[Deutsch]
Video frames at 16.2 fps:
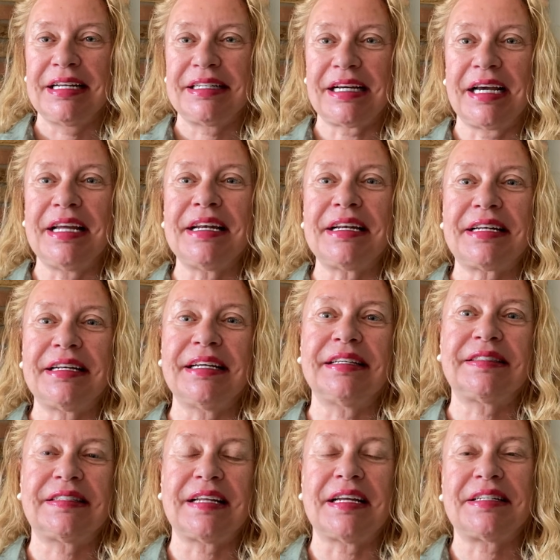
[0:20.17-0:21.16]
da hinten
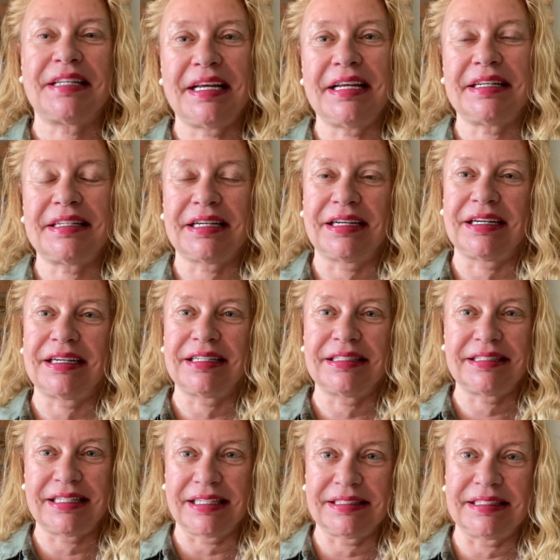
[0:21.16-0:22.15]
ist der
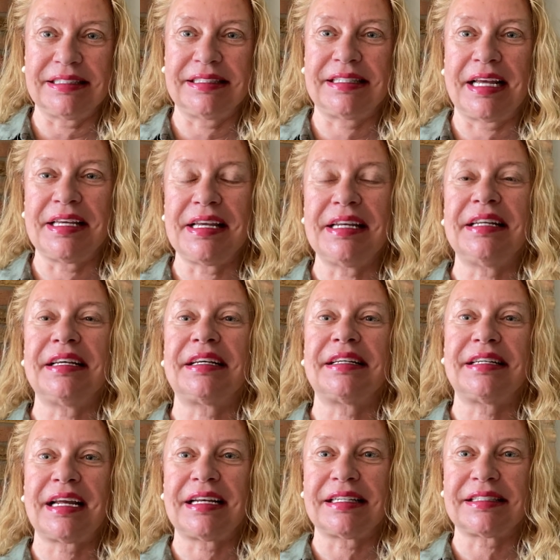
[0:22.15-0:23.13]
Täter, das ist
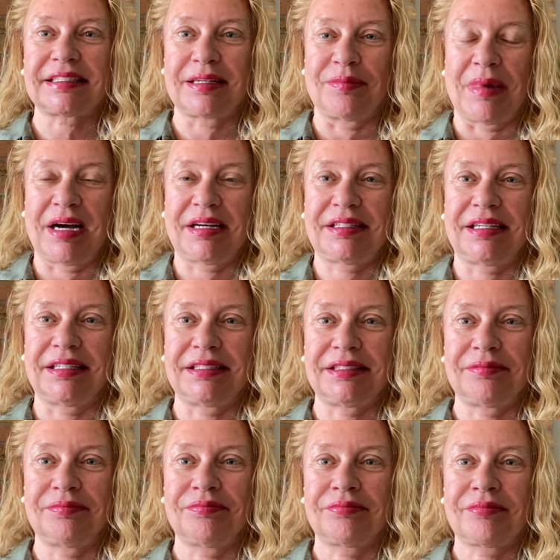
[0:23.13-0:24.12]
derjenige, der das gemacht
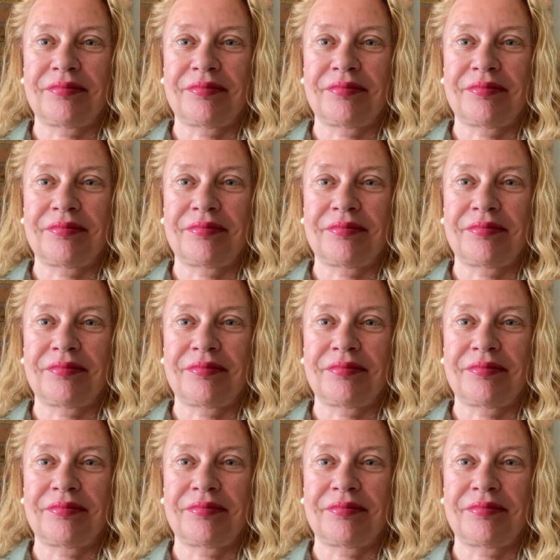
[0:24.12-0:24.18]
hat.